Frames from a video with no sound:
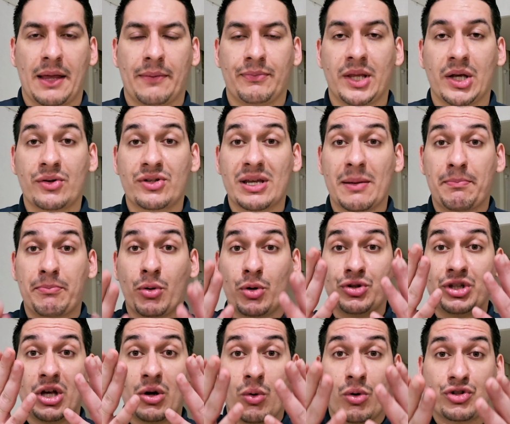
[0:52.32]
Deus é
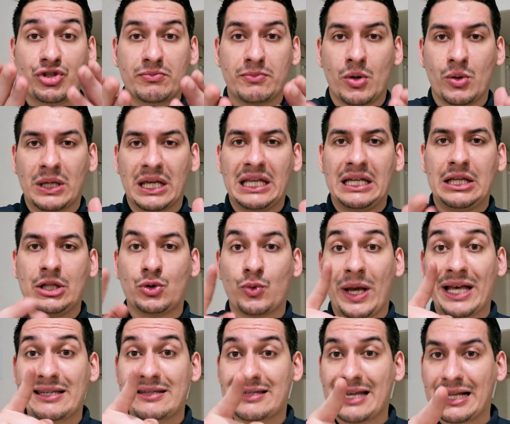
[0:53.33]
poderoso, meu
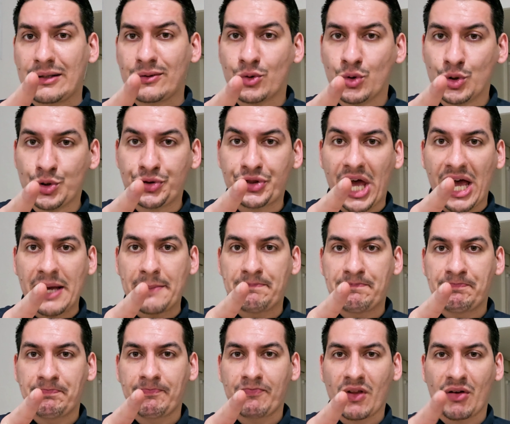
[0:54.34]
querido. Essa luta
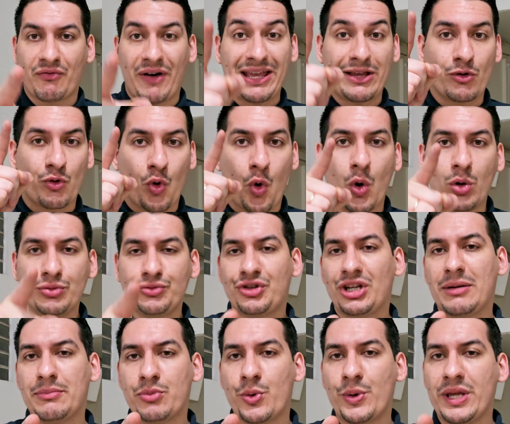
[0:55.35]
vai
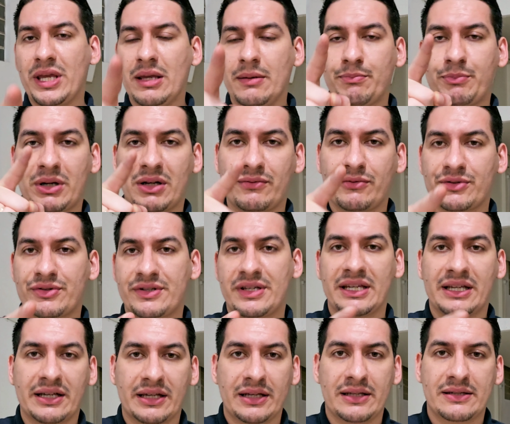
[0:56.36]
contribuir para
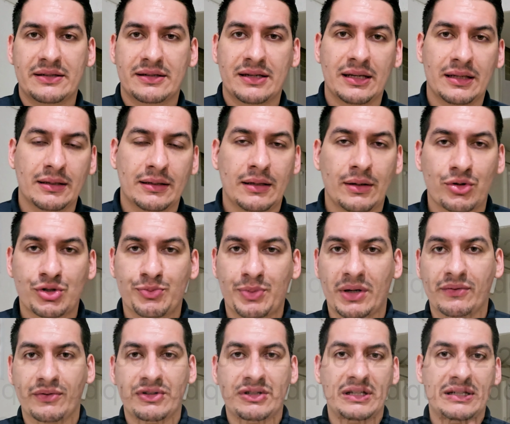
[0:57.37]
você crescer em Deus,
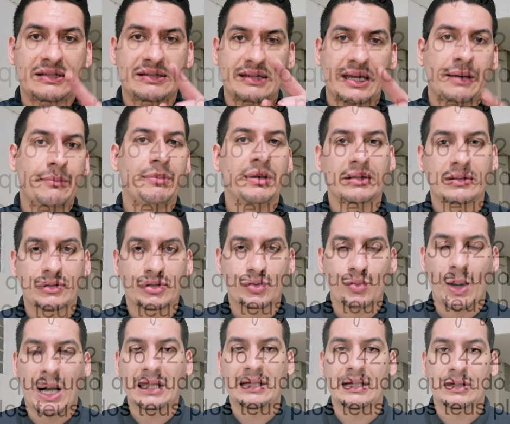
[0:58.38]
para você ser
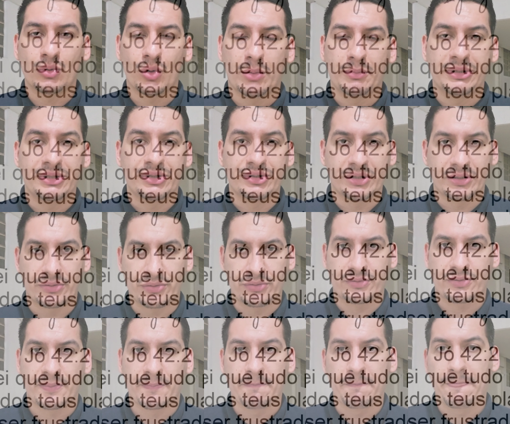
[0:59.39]
abençoado em nome de
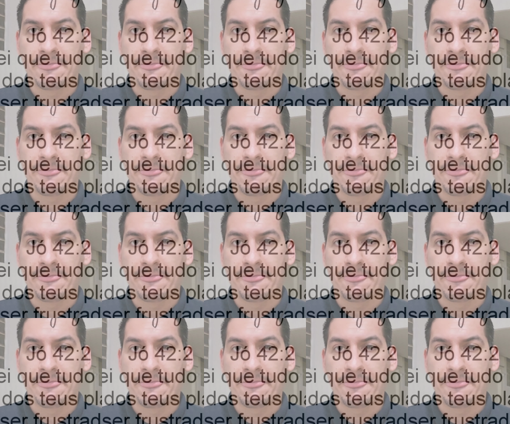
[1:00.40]
Jesus.